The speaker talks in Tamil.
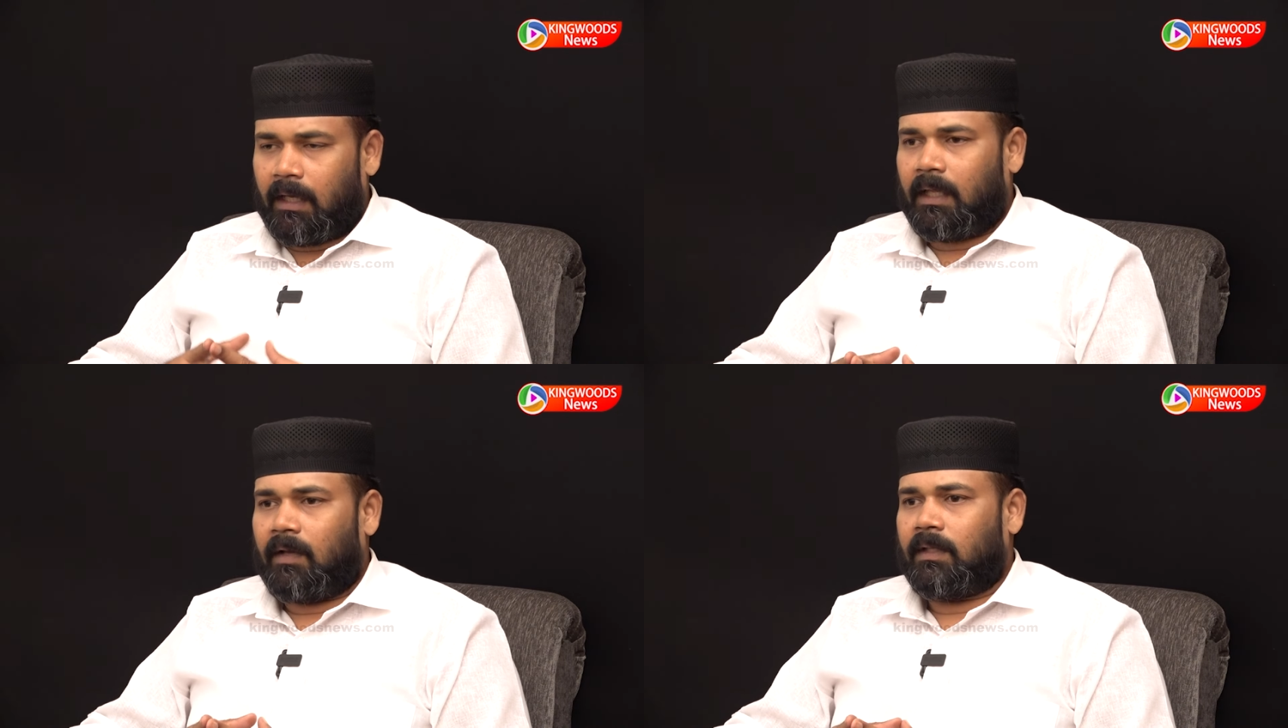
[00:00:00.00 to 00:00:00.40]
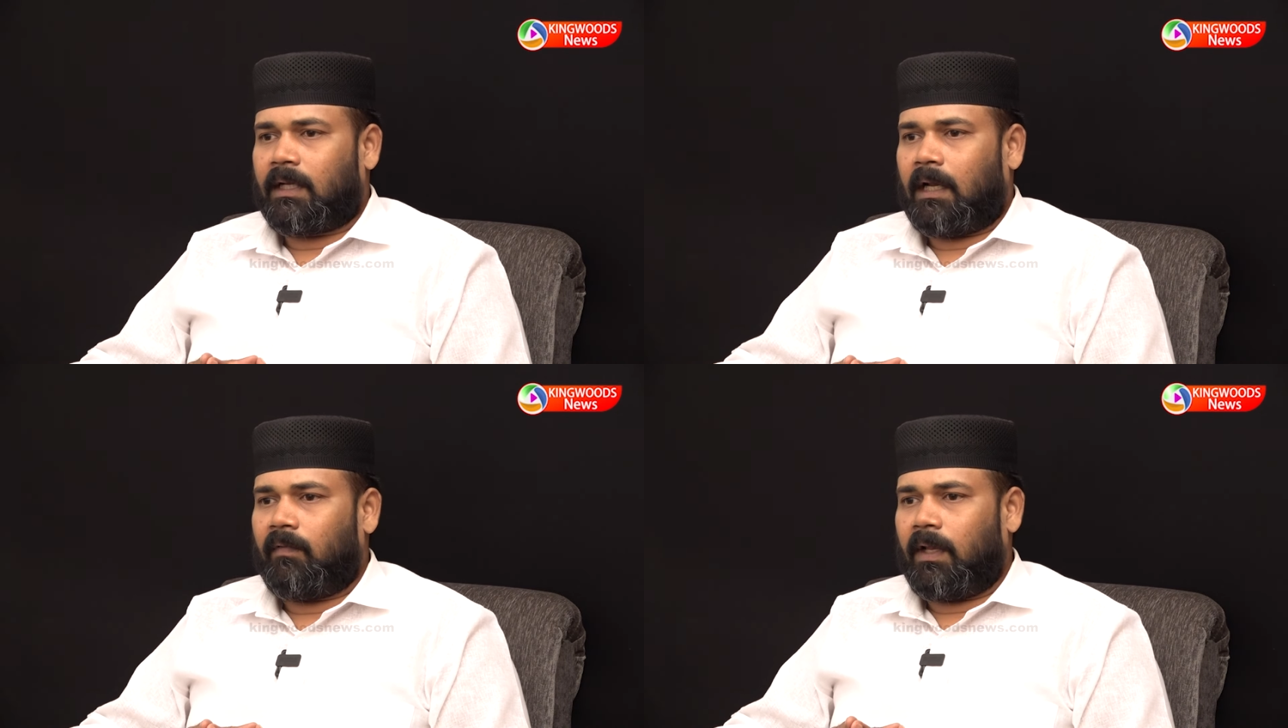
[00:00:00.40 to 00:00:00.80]
நீங்கள் வந்து
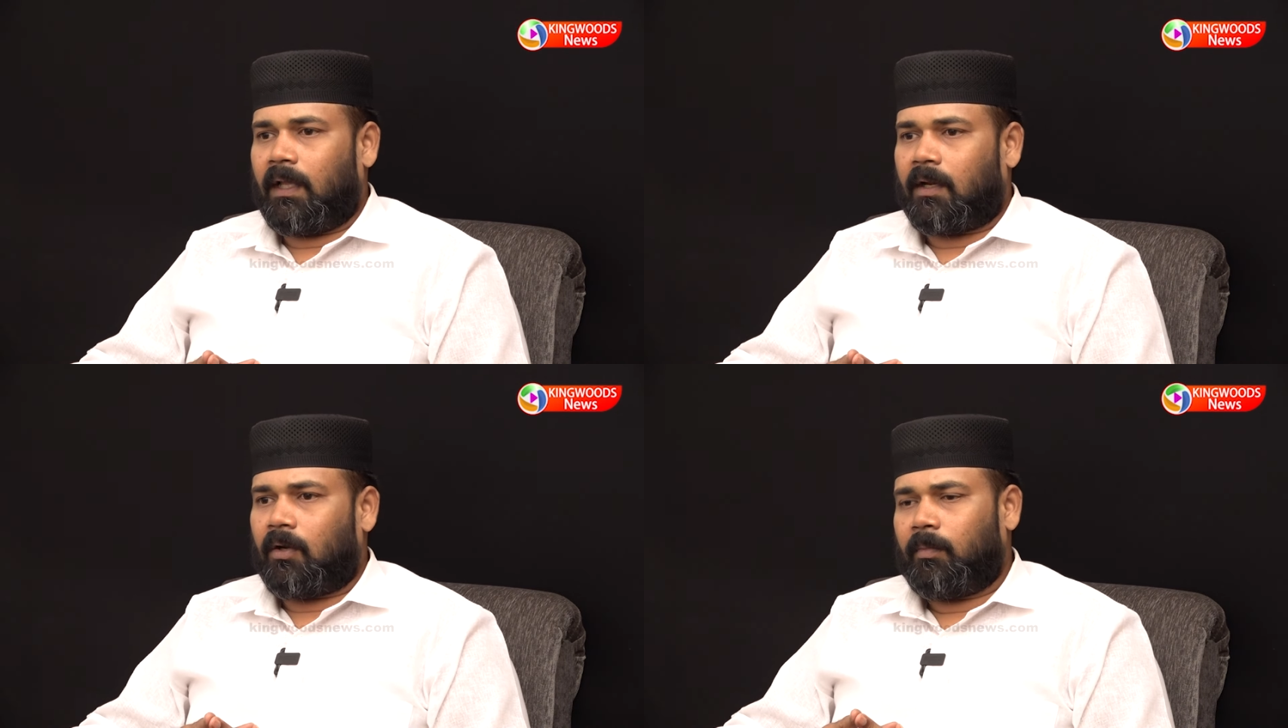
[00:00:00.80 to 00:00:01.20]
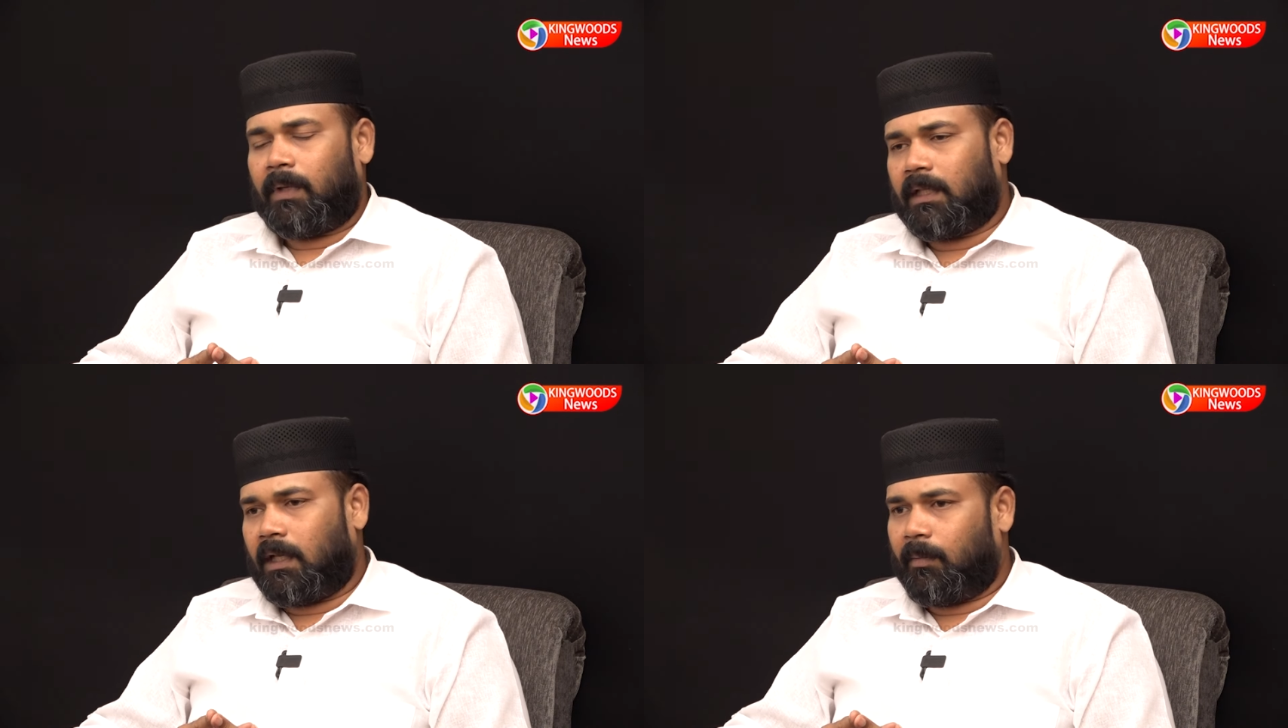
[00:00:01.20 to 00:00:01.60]
கல்வியிலையாக இருக்கட்டும்
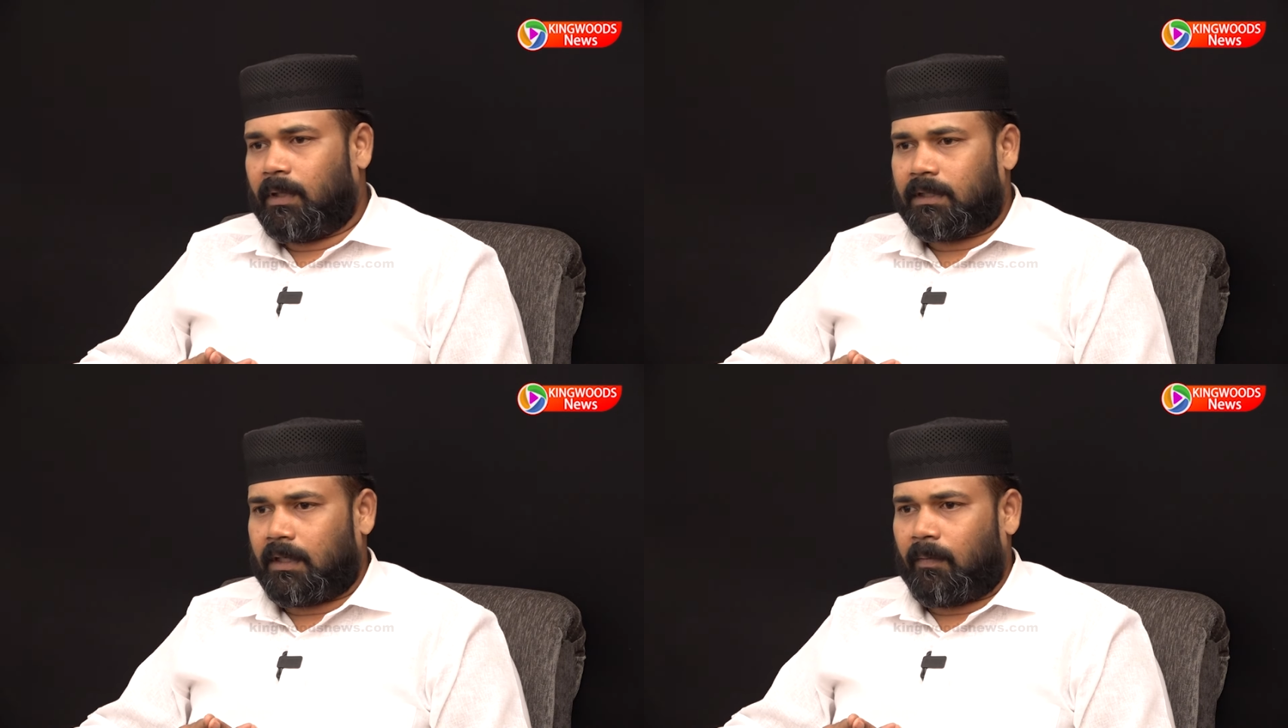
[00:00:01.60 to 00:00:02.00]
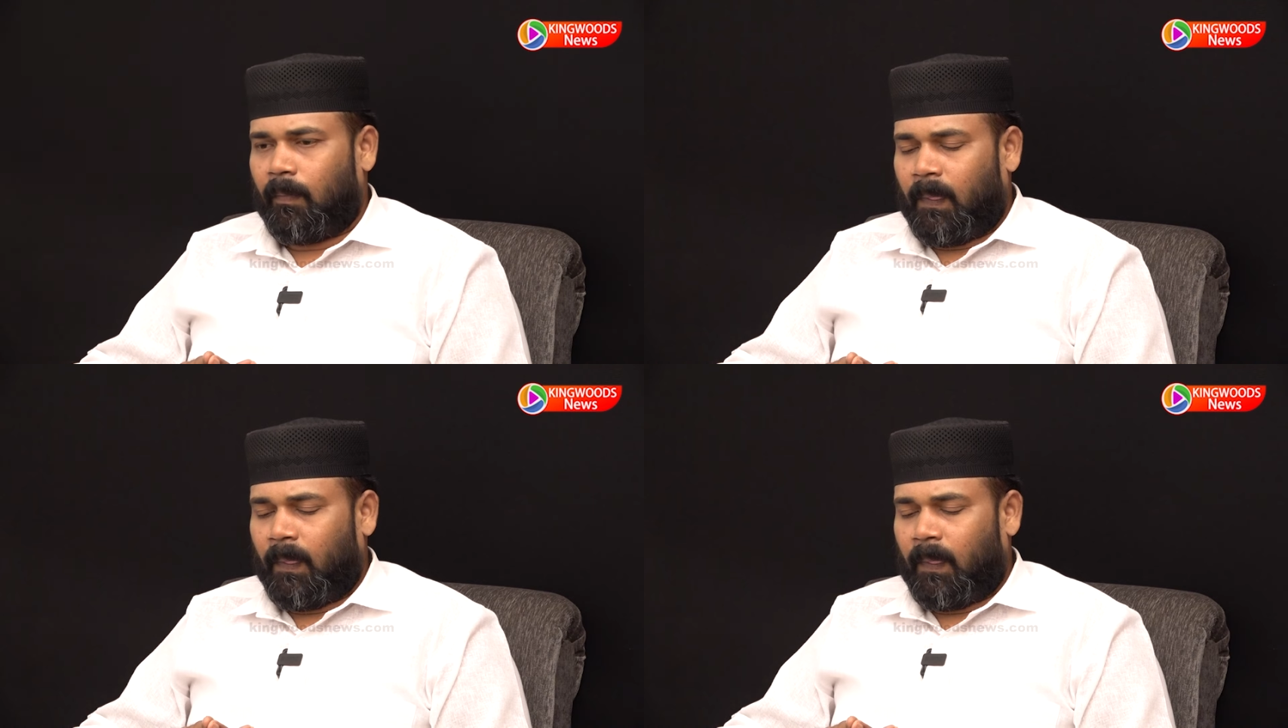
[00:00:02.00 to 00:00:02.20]
எதுலேயுமே சரி